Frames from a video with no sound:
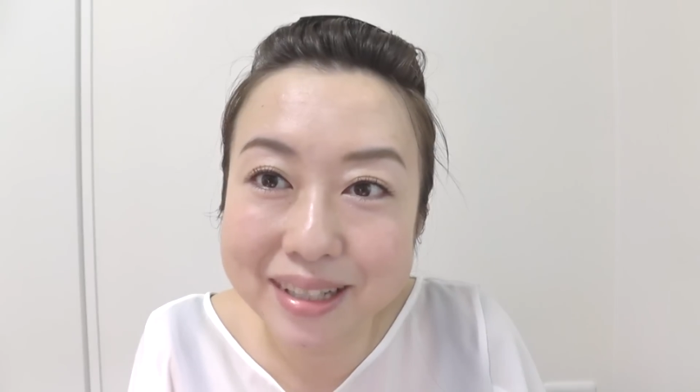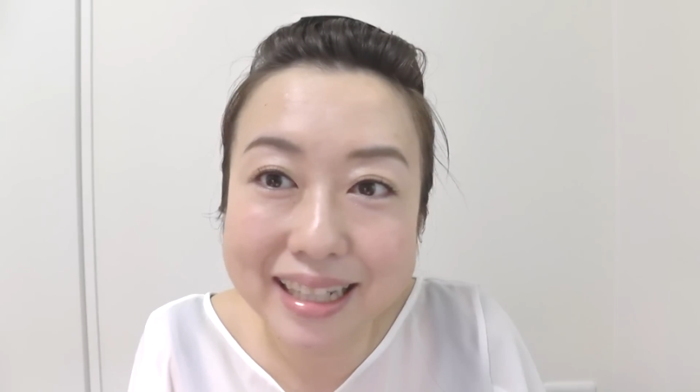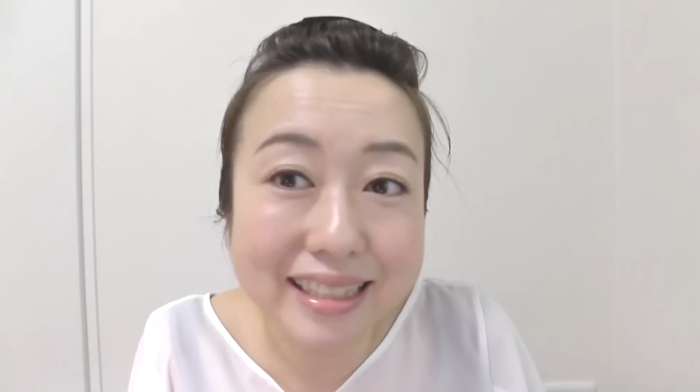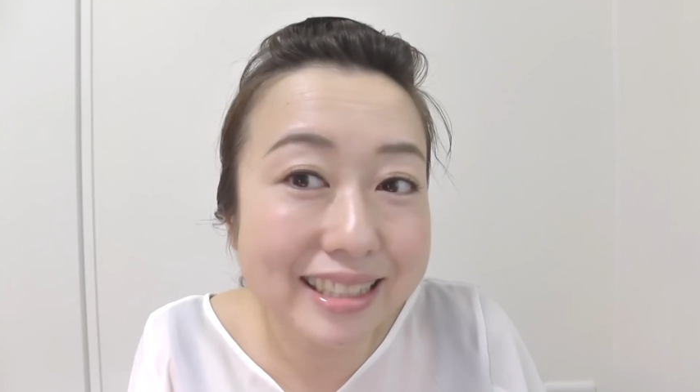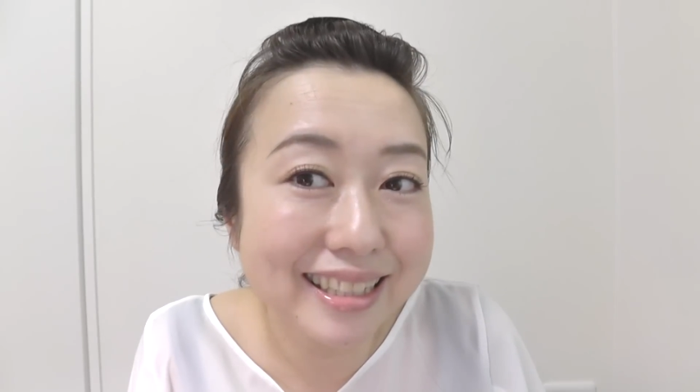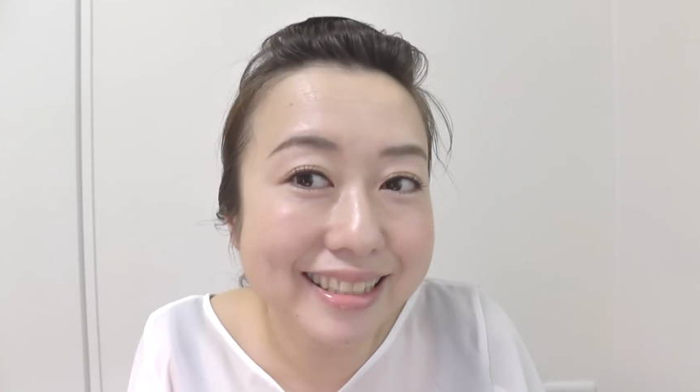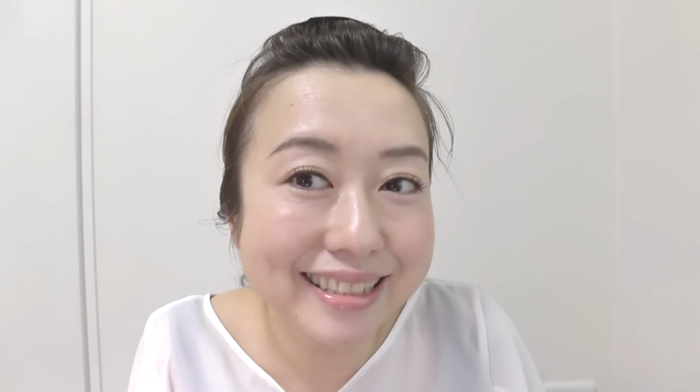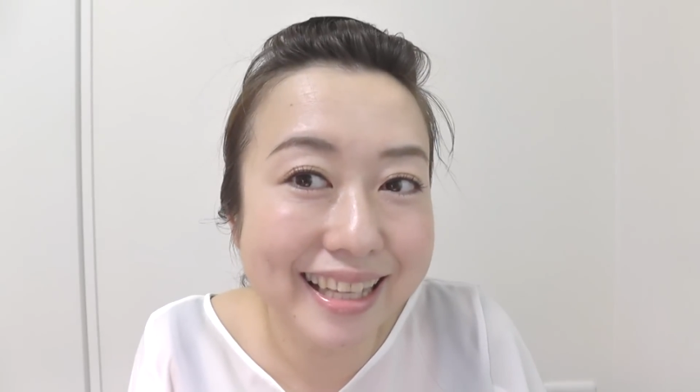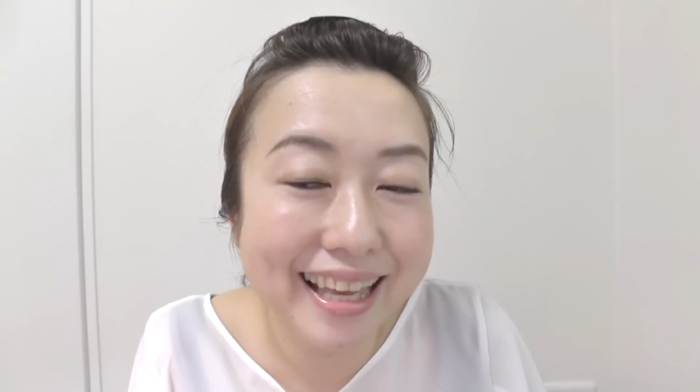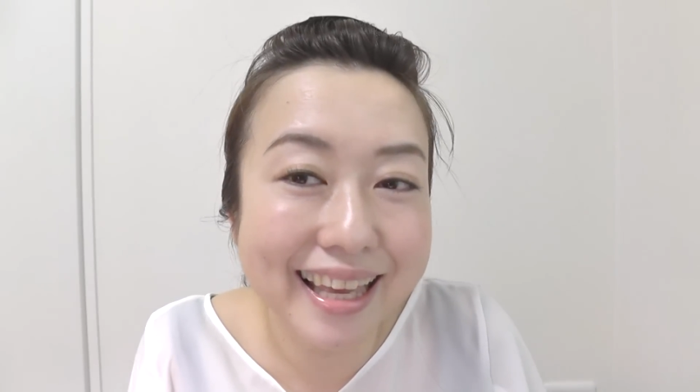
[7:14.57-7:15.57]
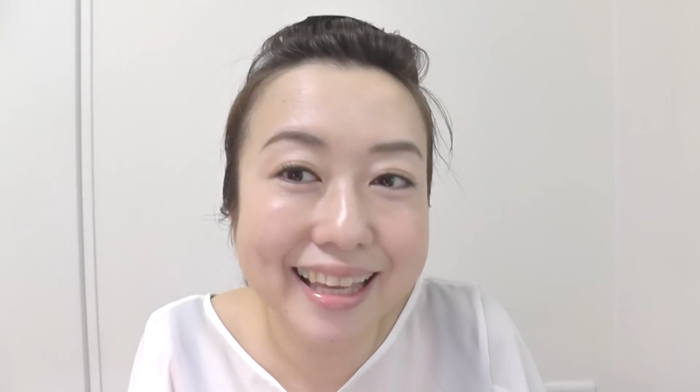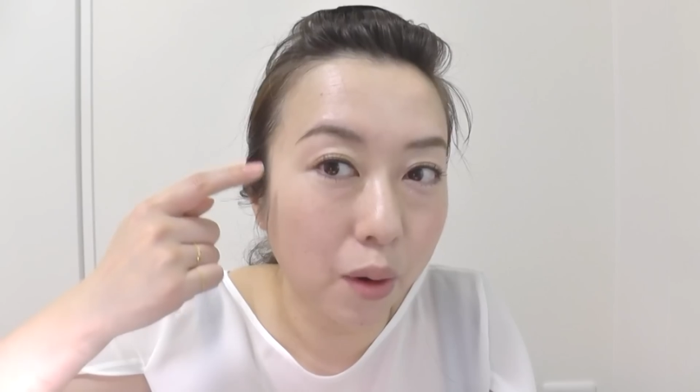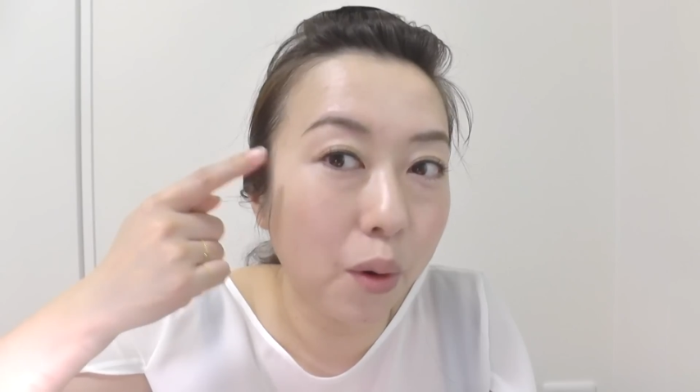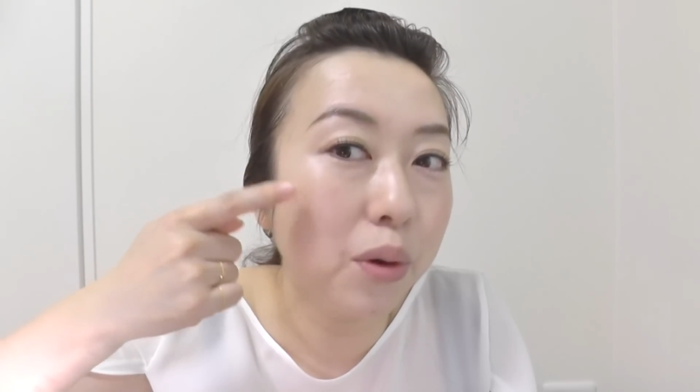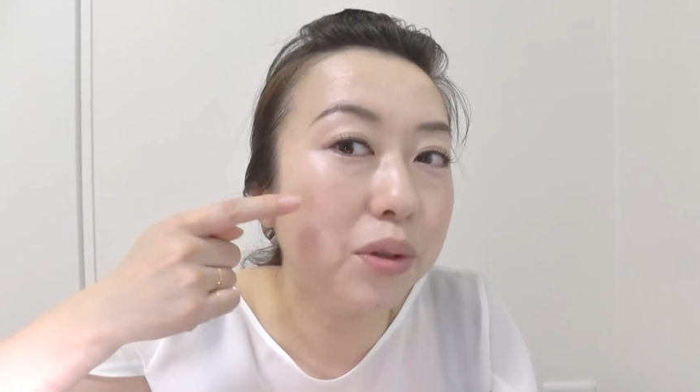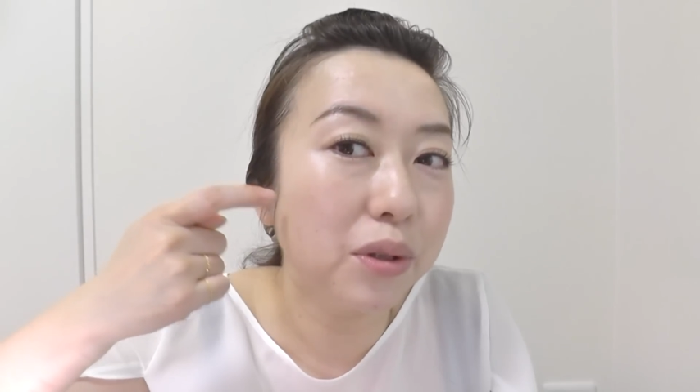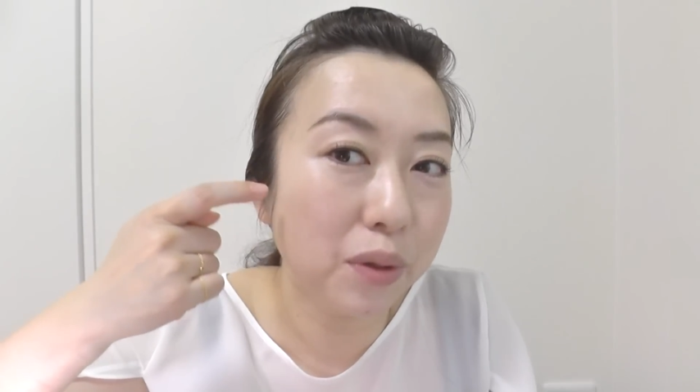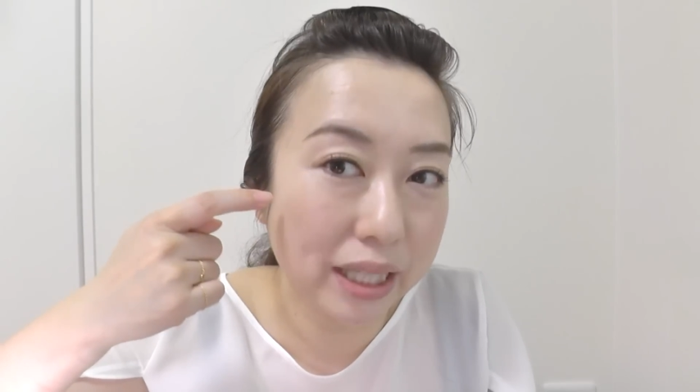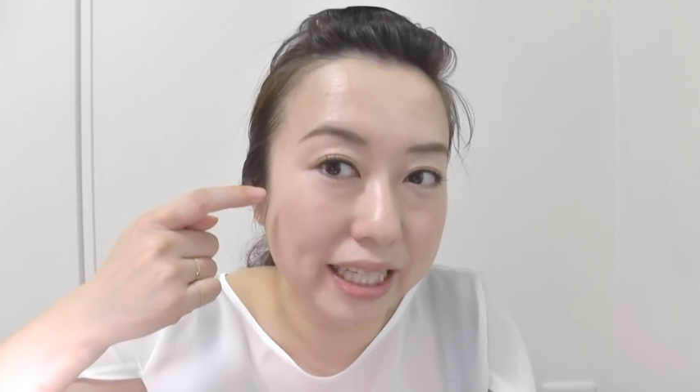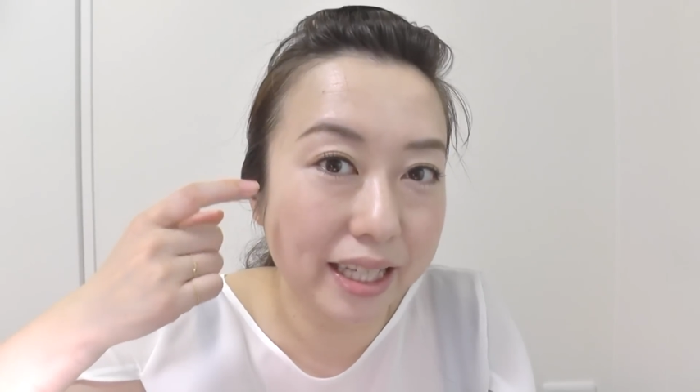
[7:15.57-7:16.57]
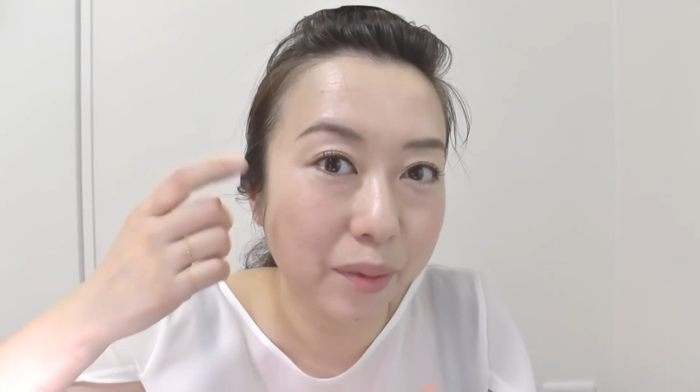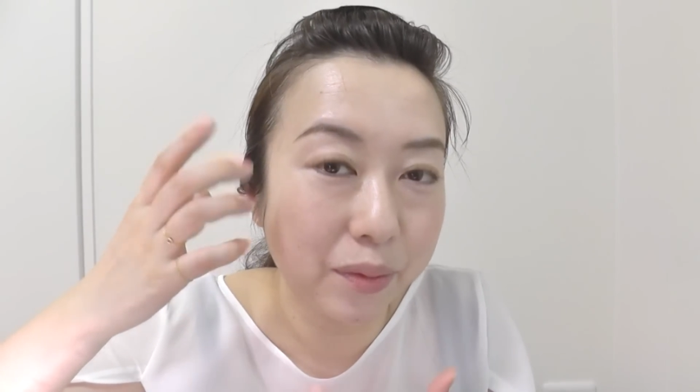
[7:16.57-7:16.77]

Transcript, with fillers: んな感じですねほんのり